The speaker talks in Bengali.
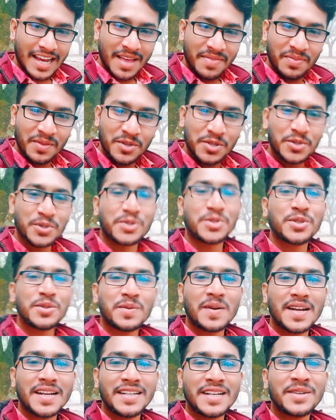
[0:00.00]
আপনার শ্বশুর
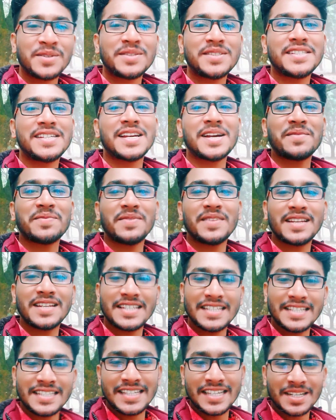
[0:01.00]
বাড়িটা হচ্ছে আপনার
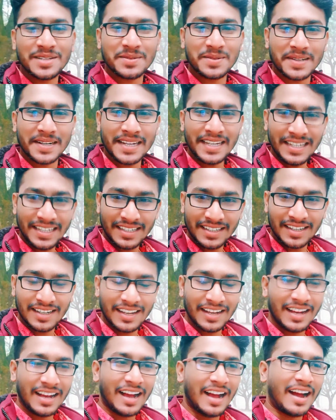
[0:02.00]
নিজের বাড়ি
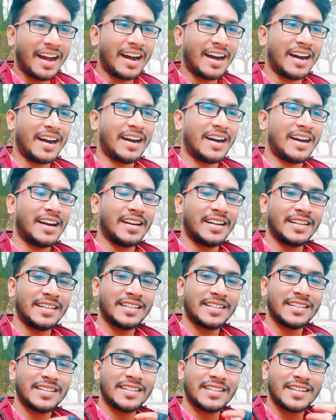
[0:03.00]
আর
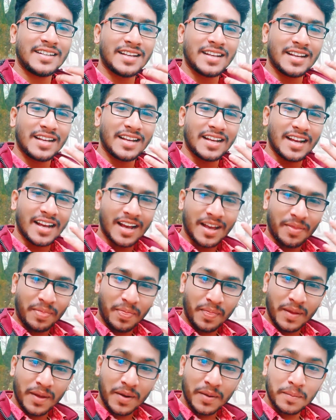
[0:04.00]

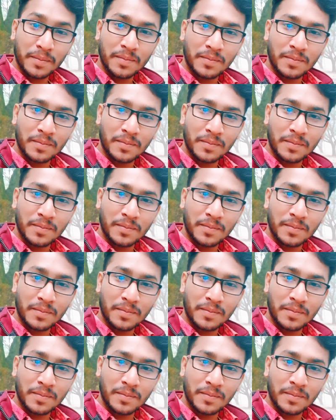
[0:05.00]
আপনার